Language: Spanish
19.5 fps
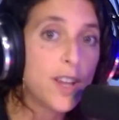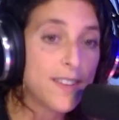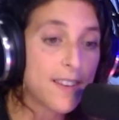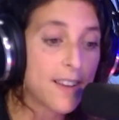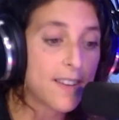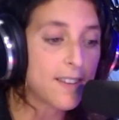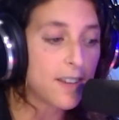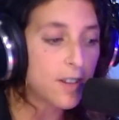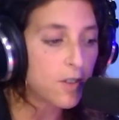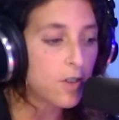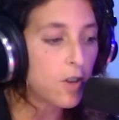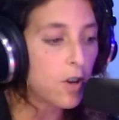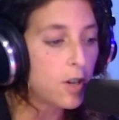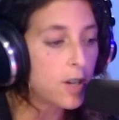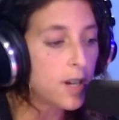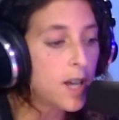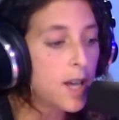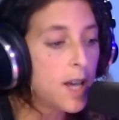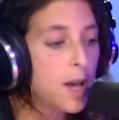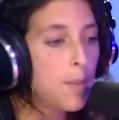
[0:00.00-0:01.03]
esa
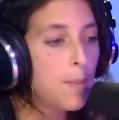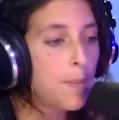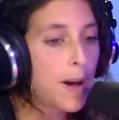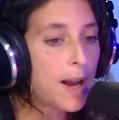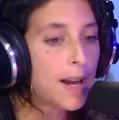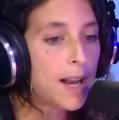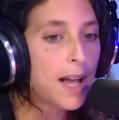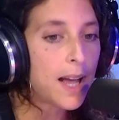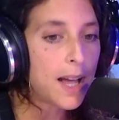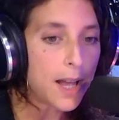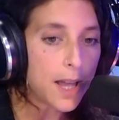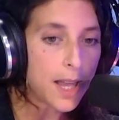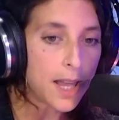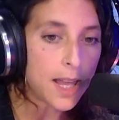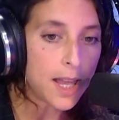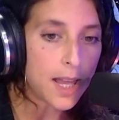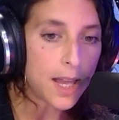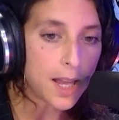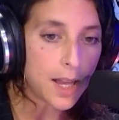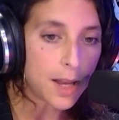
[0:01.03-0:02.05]
sección para
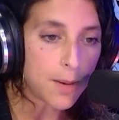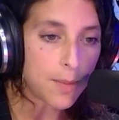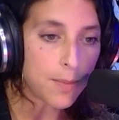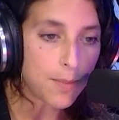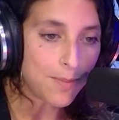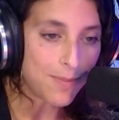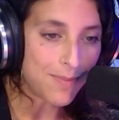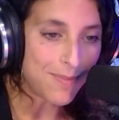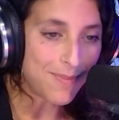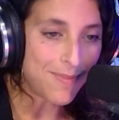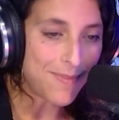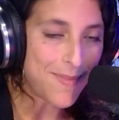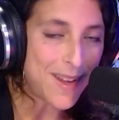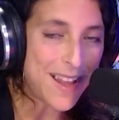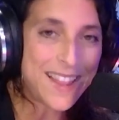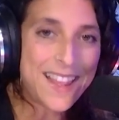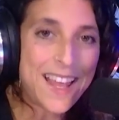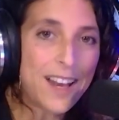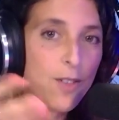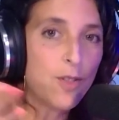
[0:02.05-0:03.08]
eh,
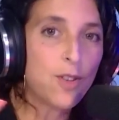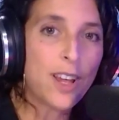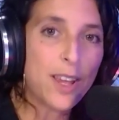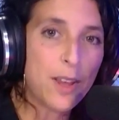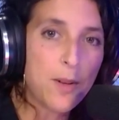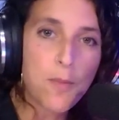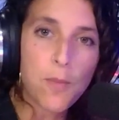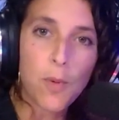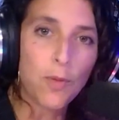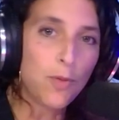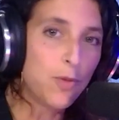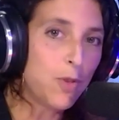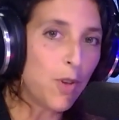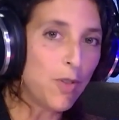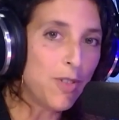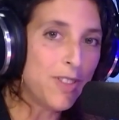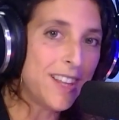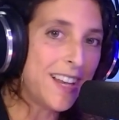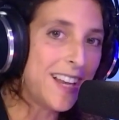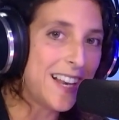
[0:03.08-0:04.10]
meteros aquí un
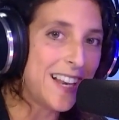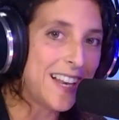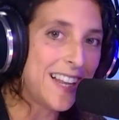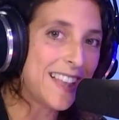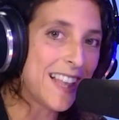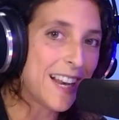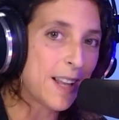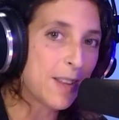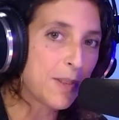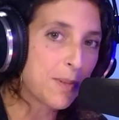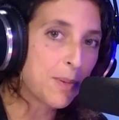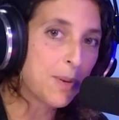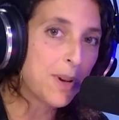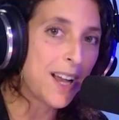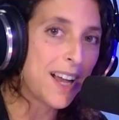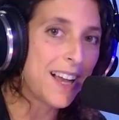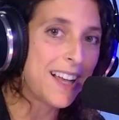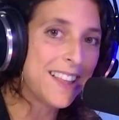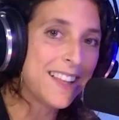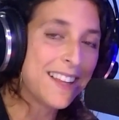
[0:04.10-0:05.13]
montón de
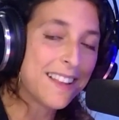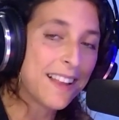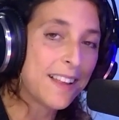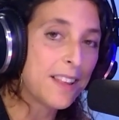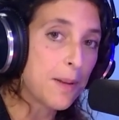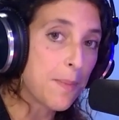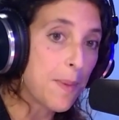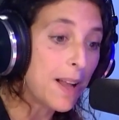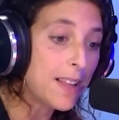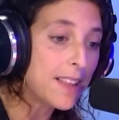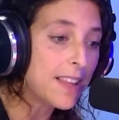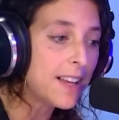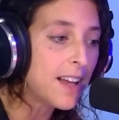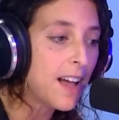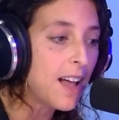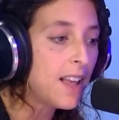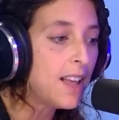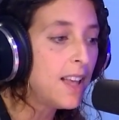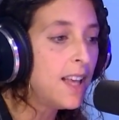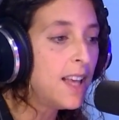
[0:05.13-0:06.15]
literatura de esta
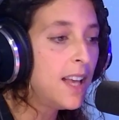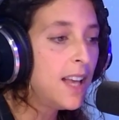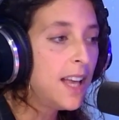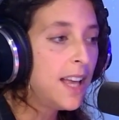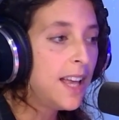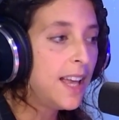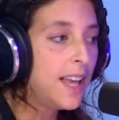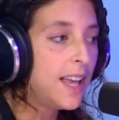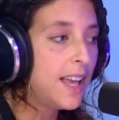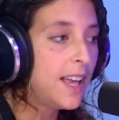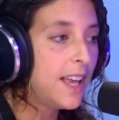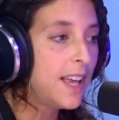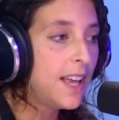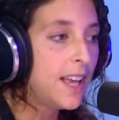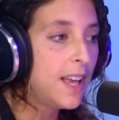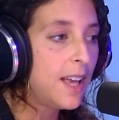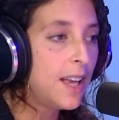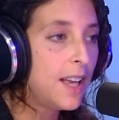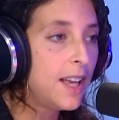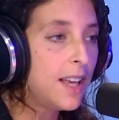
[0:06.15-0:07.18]
temática.
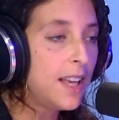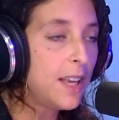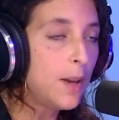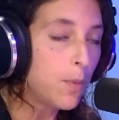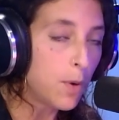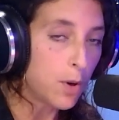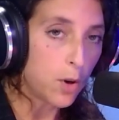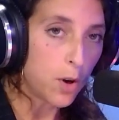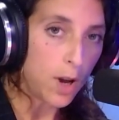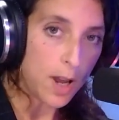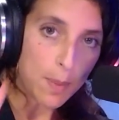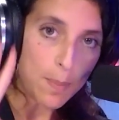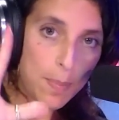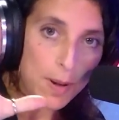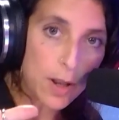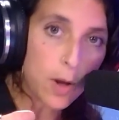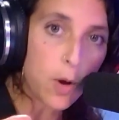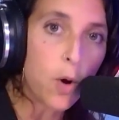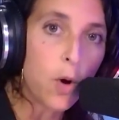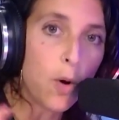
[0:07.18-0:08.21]
Eh, y bueno,
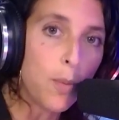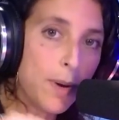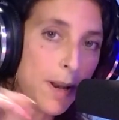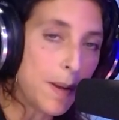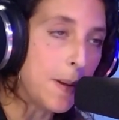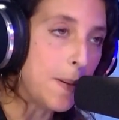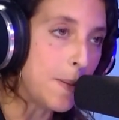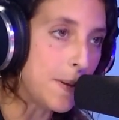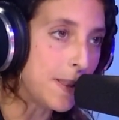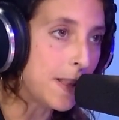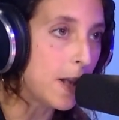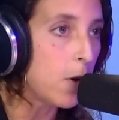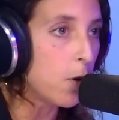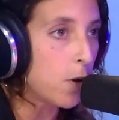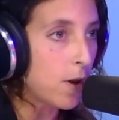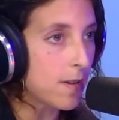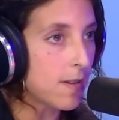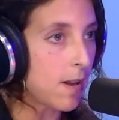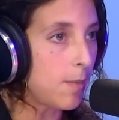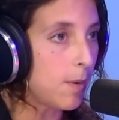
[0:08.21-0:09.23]
explico brevemente lo
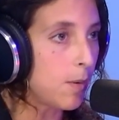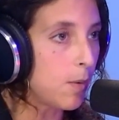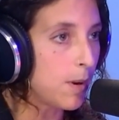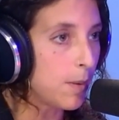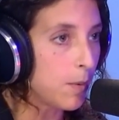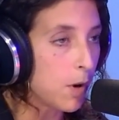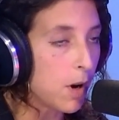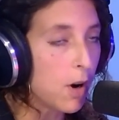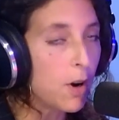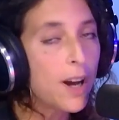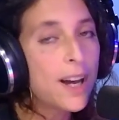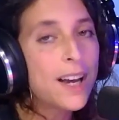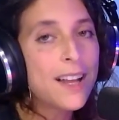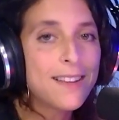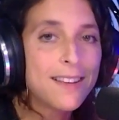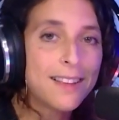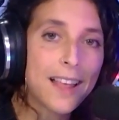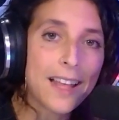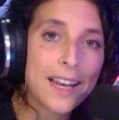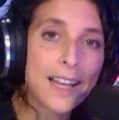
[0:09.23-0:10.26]
que es salvar un libro de la hoguera.
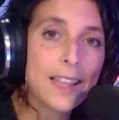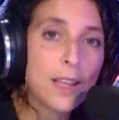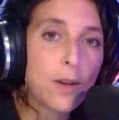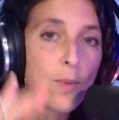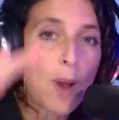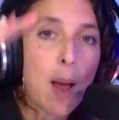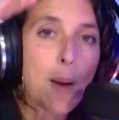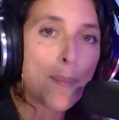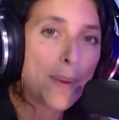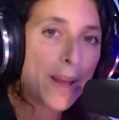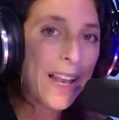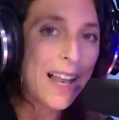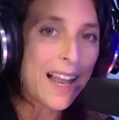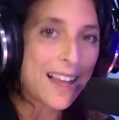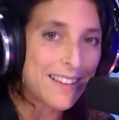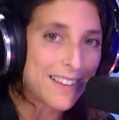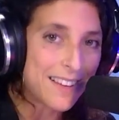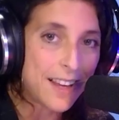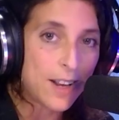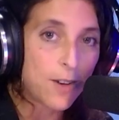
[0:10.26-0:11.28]
Si te dan a ti una pila
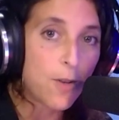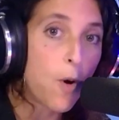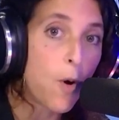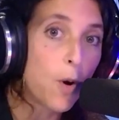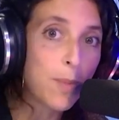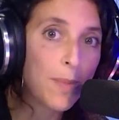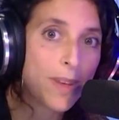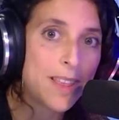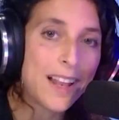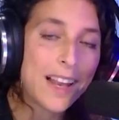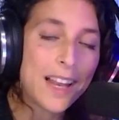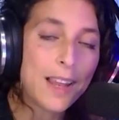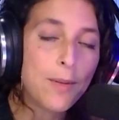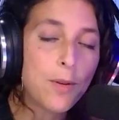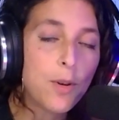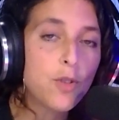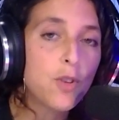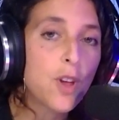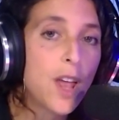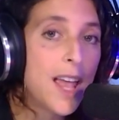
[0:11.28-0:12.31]
así enorme de
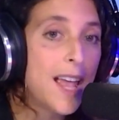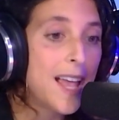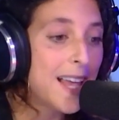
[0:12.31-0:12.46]
libros,